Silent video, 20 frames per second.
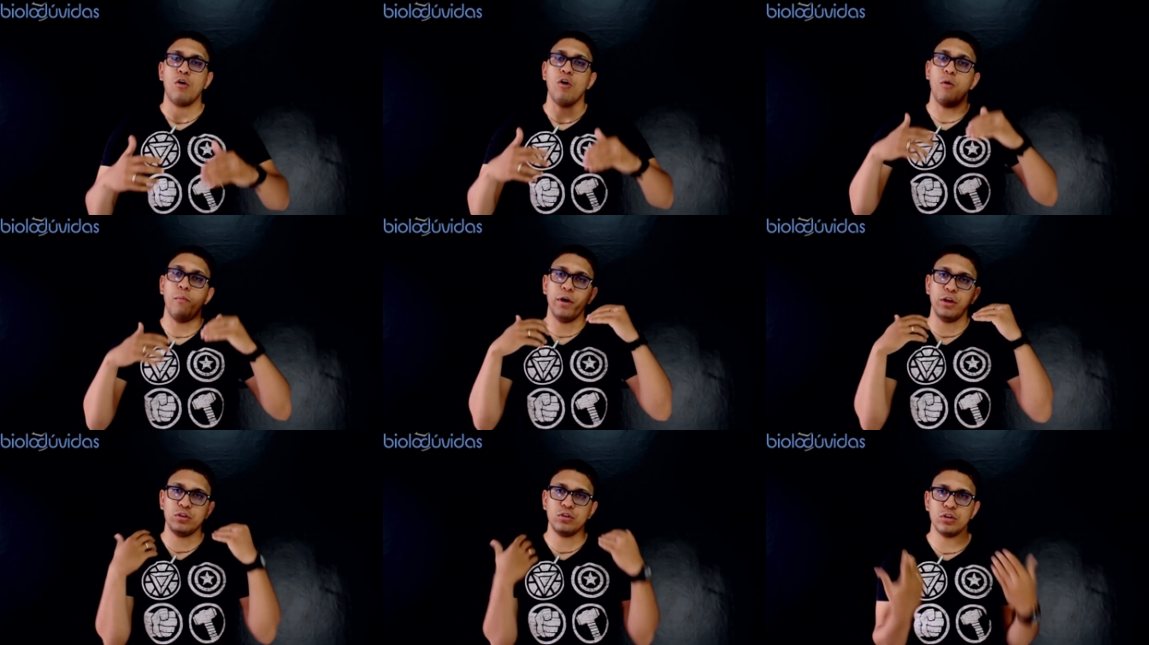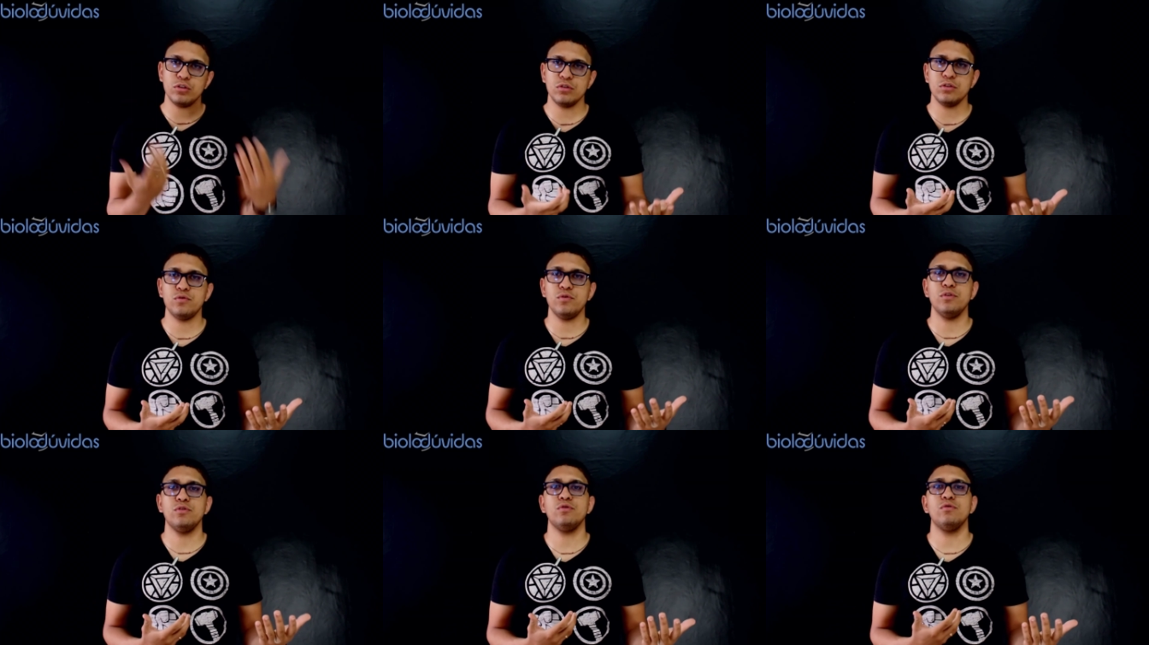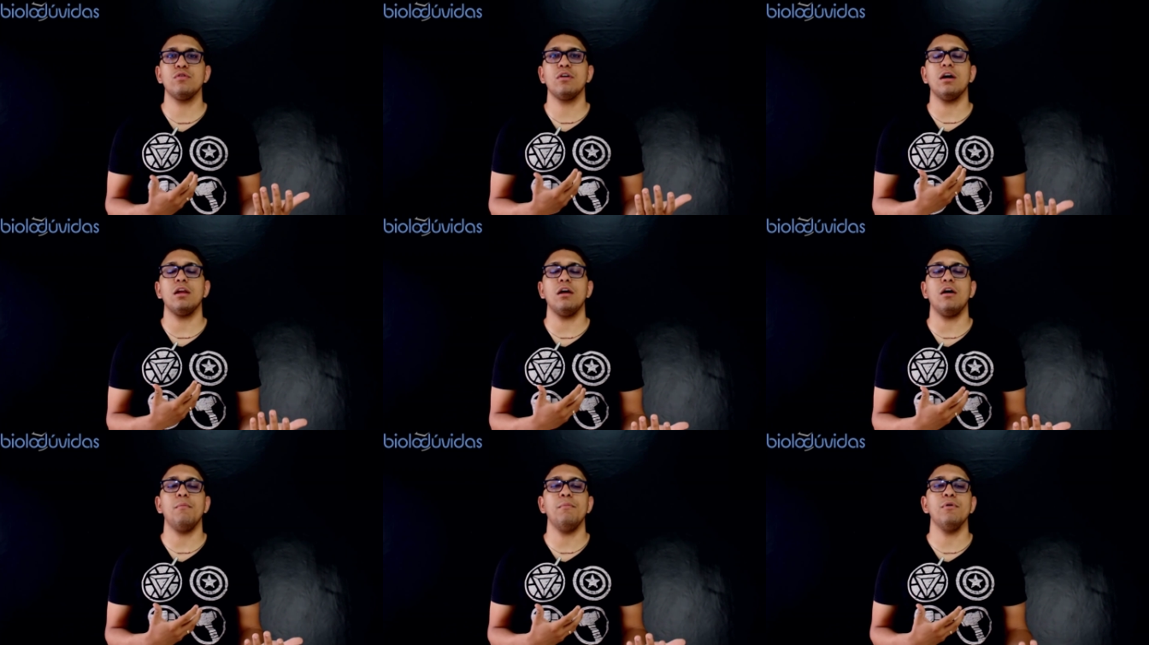como em todos os vídeos do
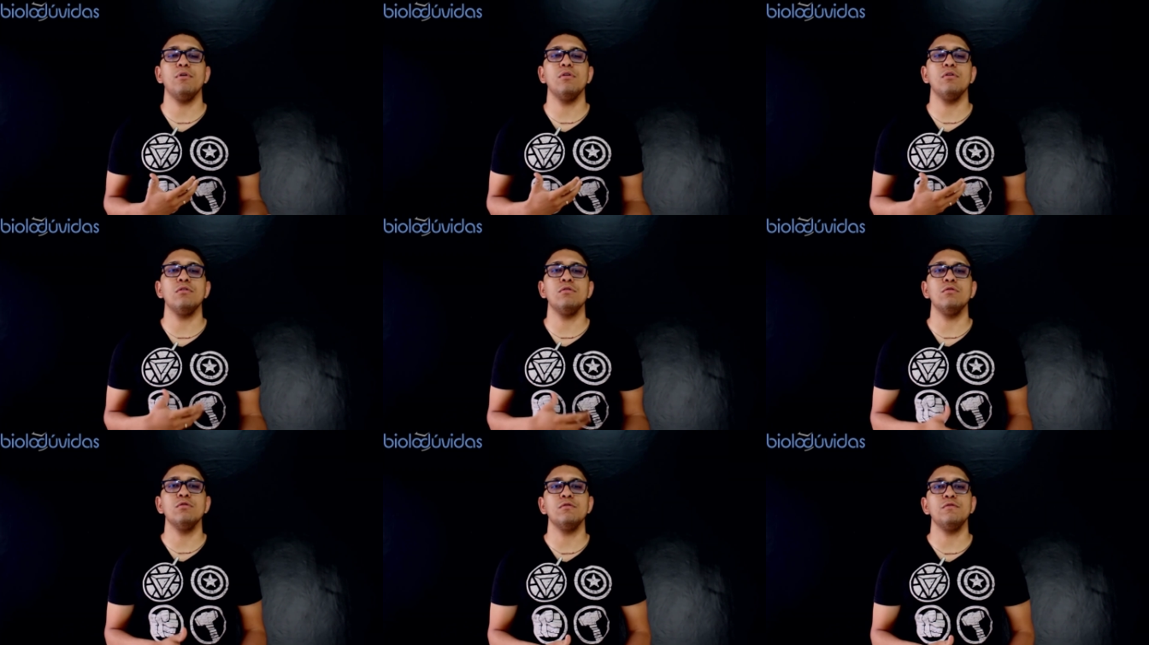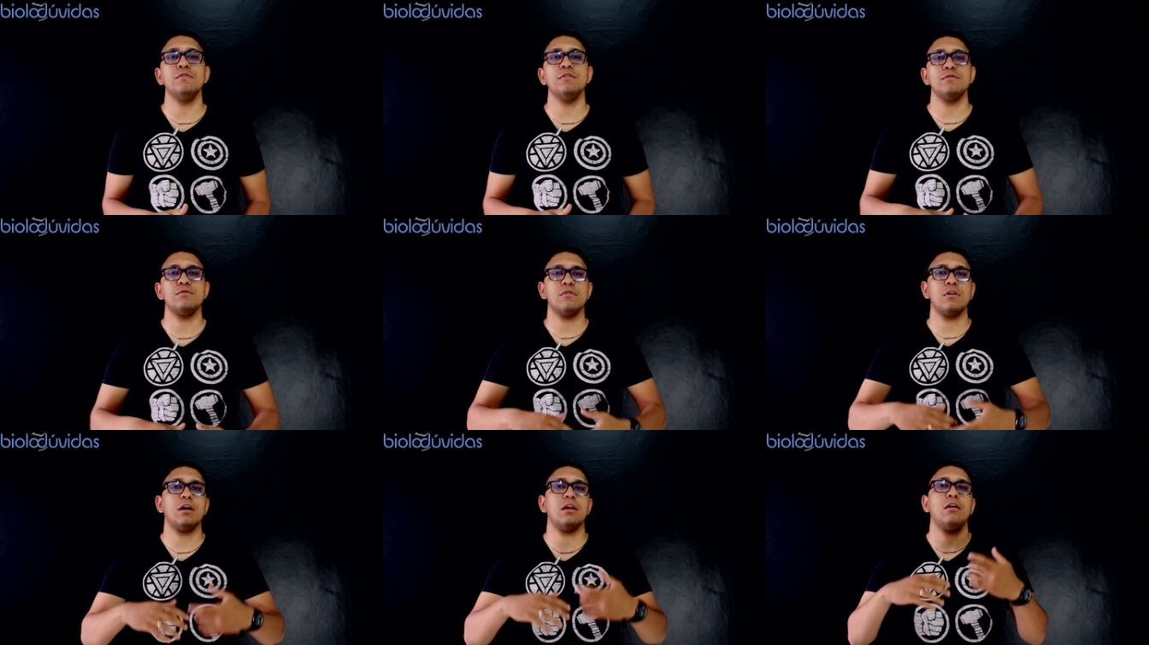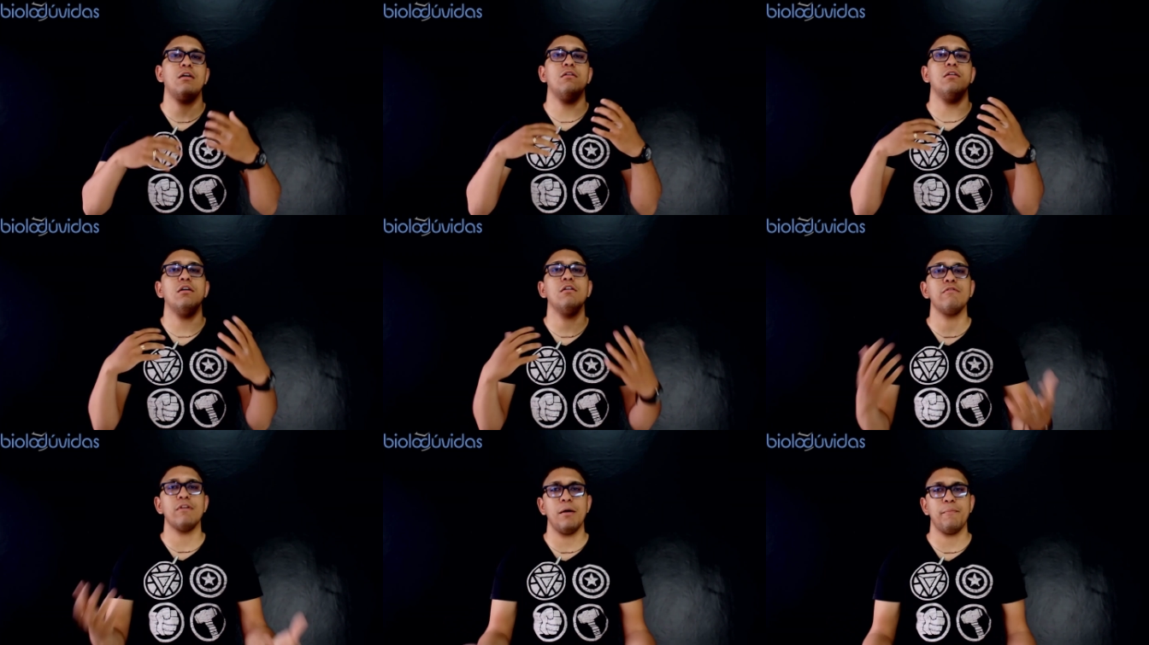canal Belo Dúvidas, o
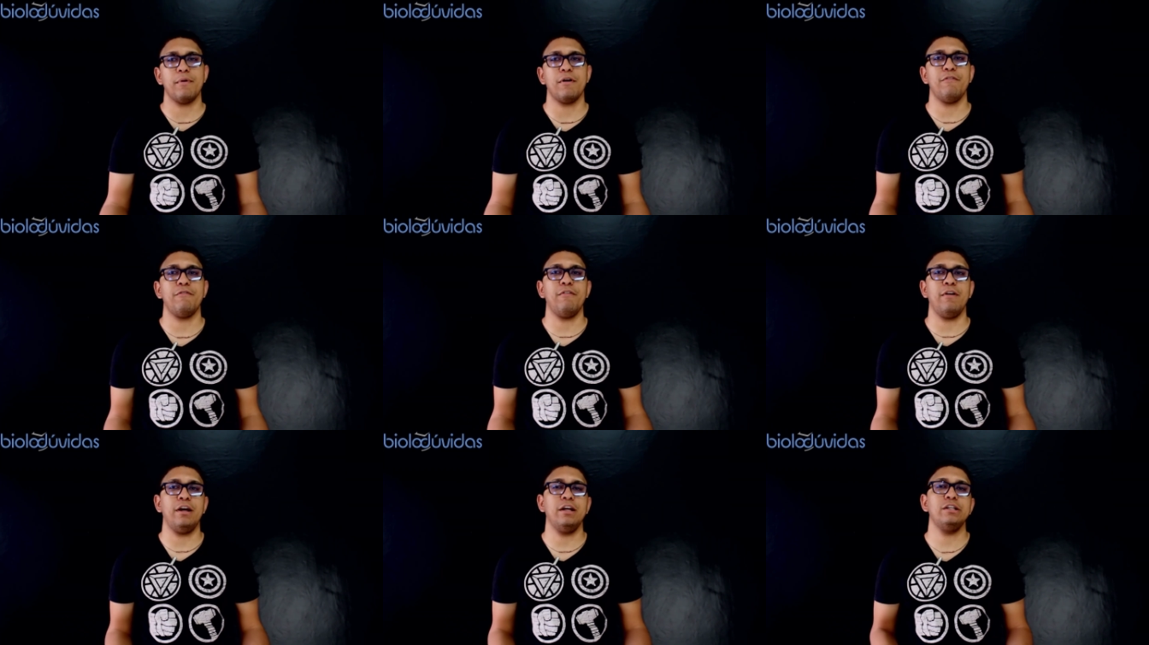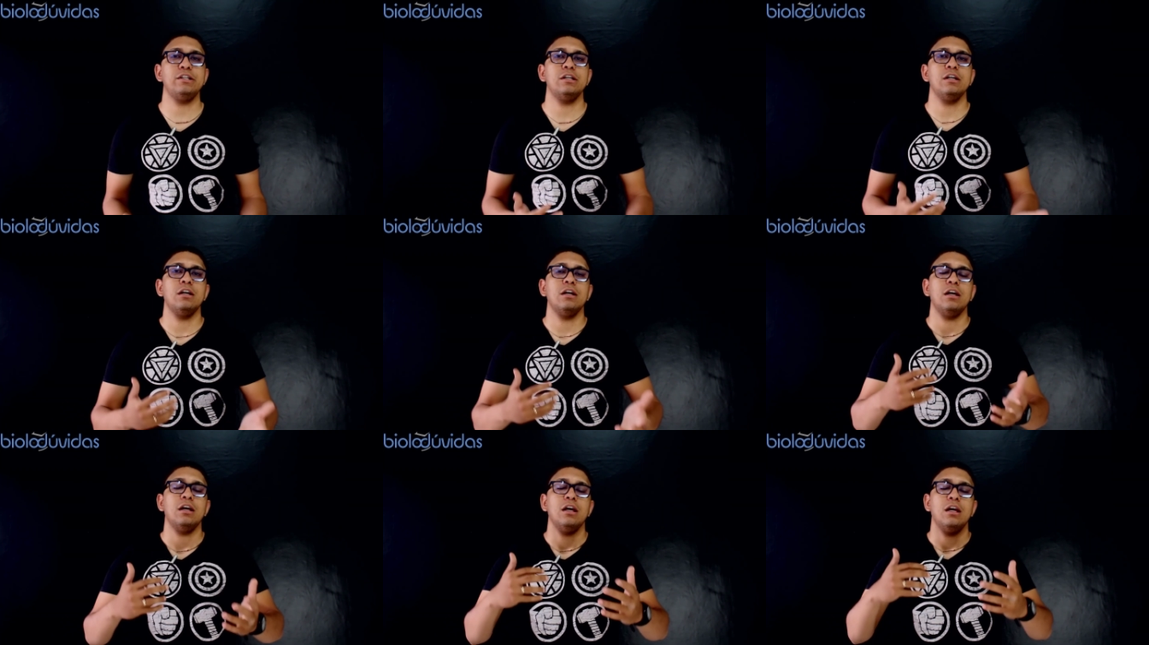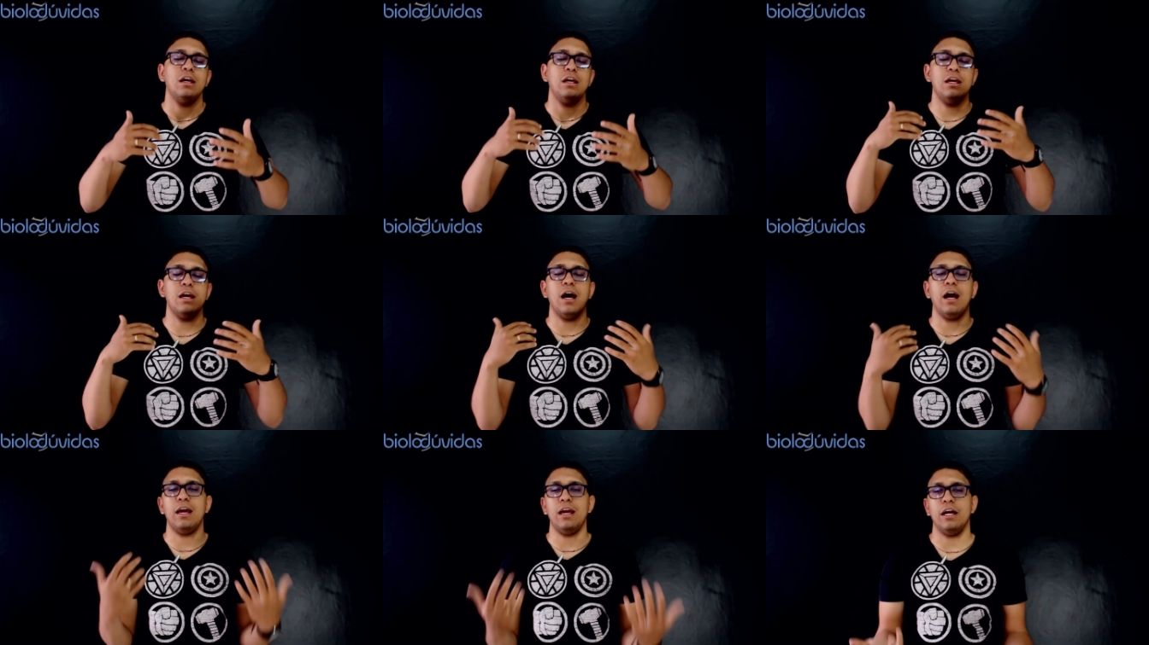canal não vai para frente
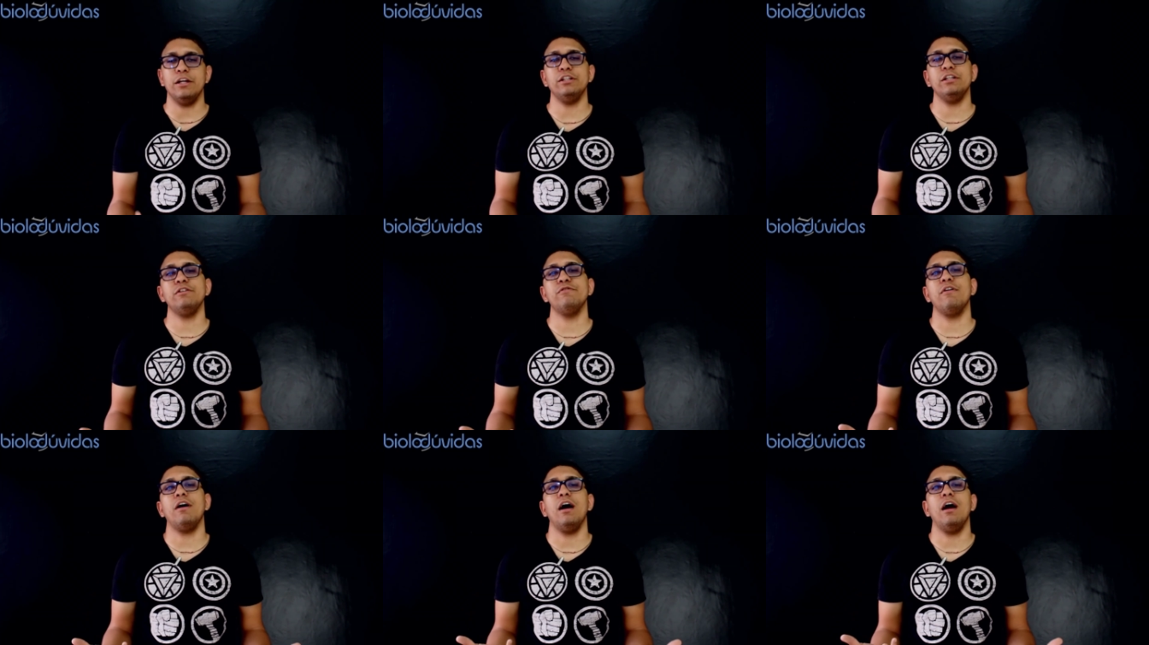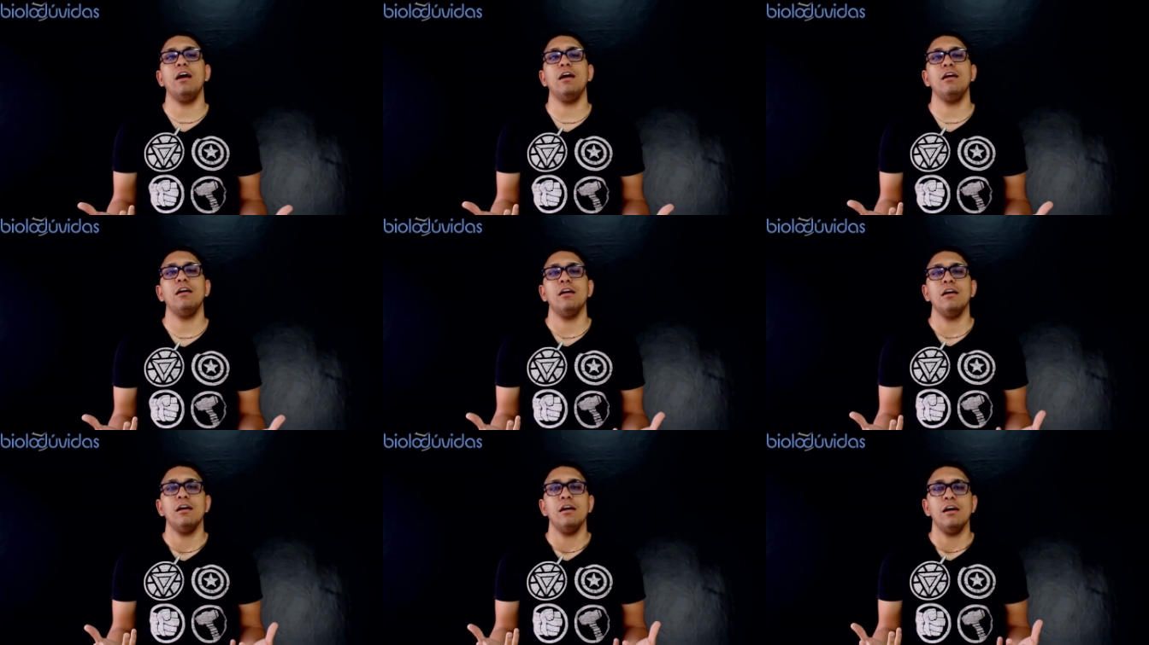e aí a gente vai